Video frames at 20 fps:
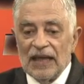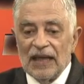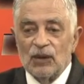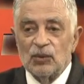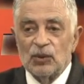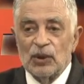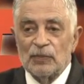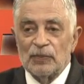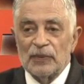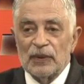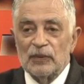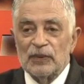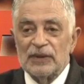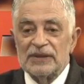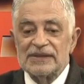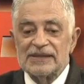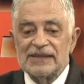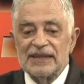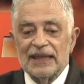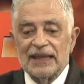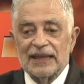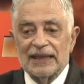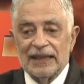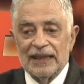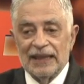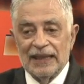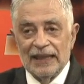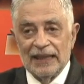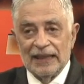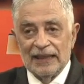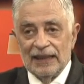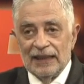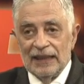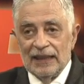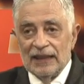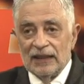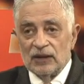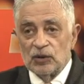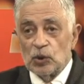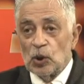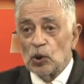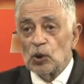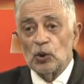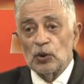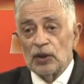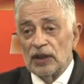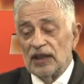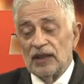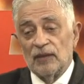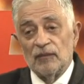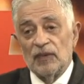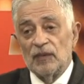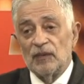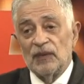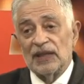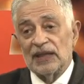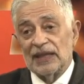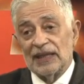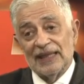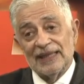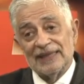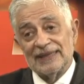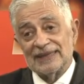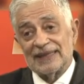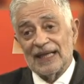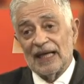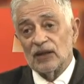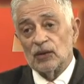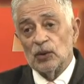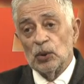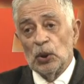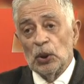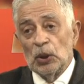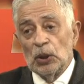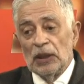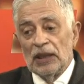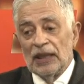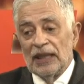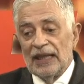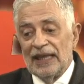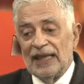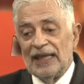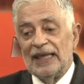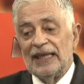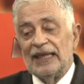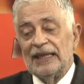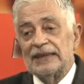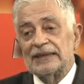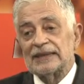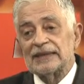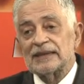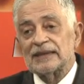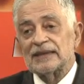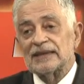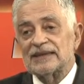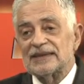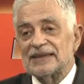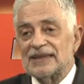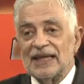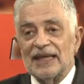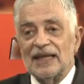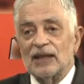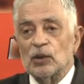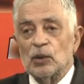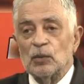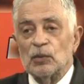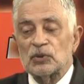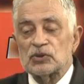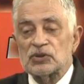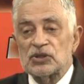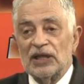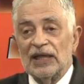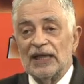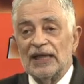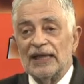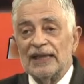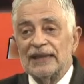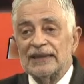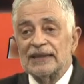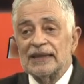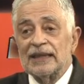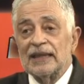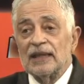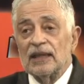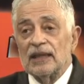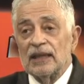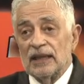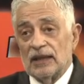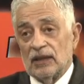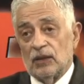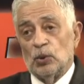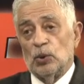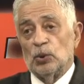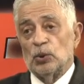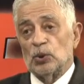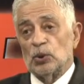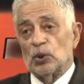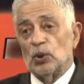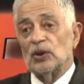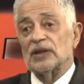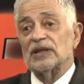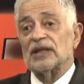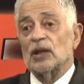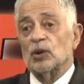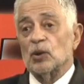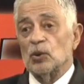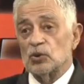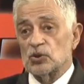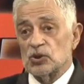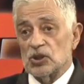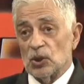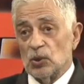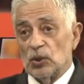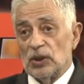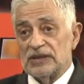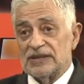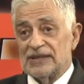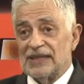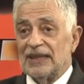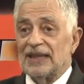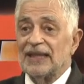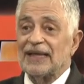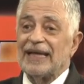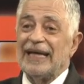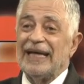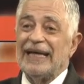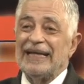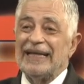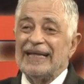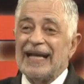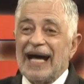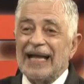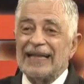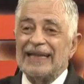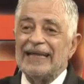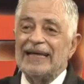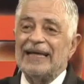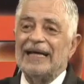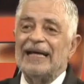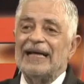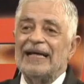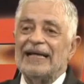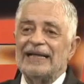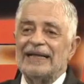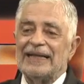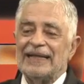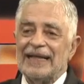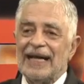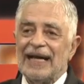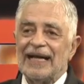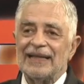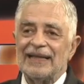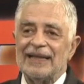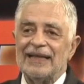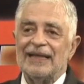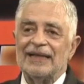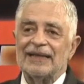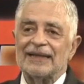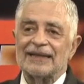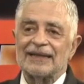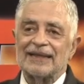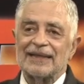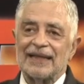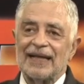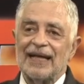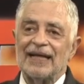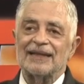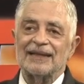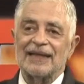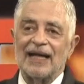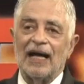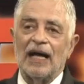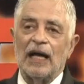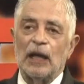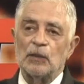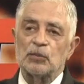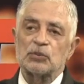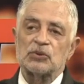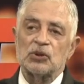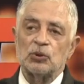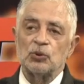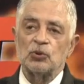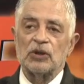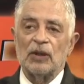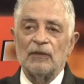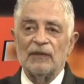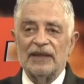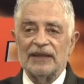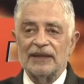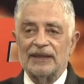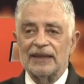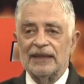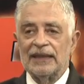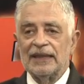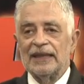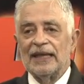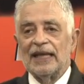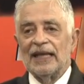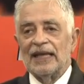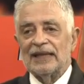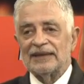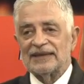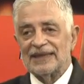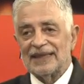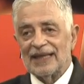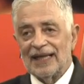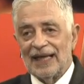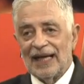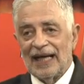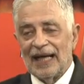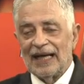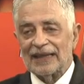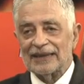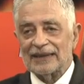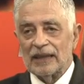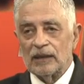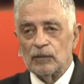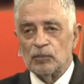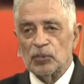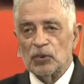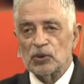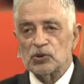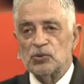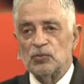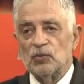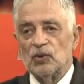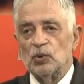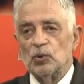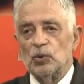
es una provincia que todos quieren vivir del Estado y sea como sea, con todas estas consecuencias, que nadie Nadie trata absolutamente. Será hasta el próximo